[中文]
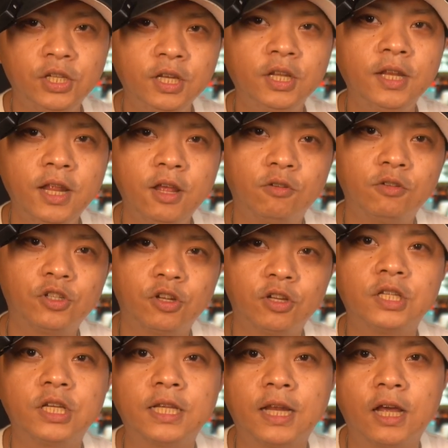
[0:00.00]
今天的内容就
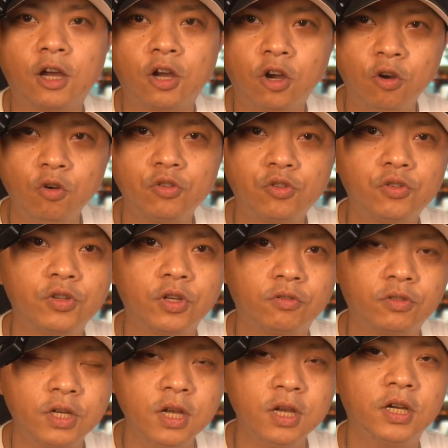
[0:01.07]
到这里了，后续
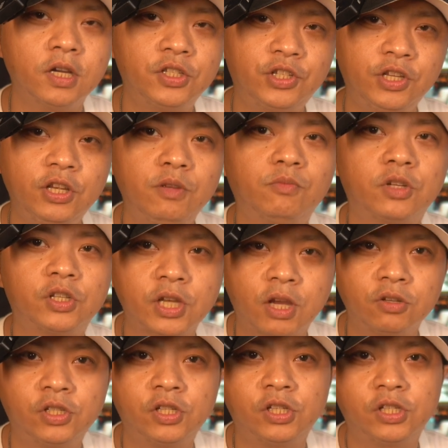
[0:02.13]
有任何进一步的
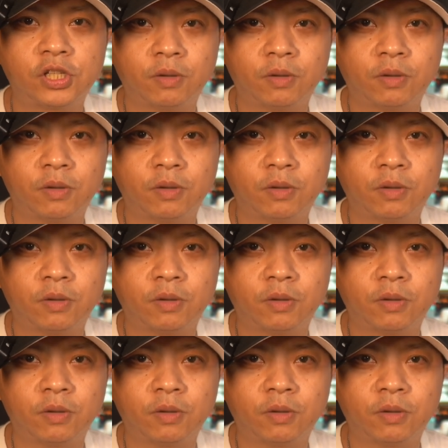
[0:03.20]
消息，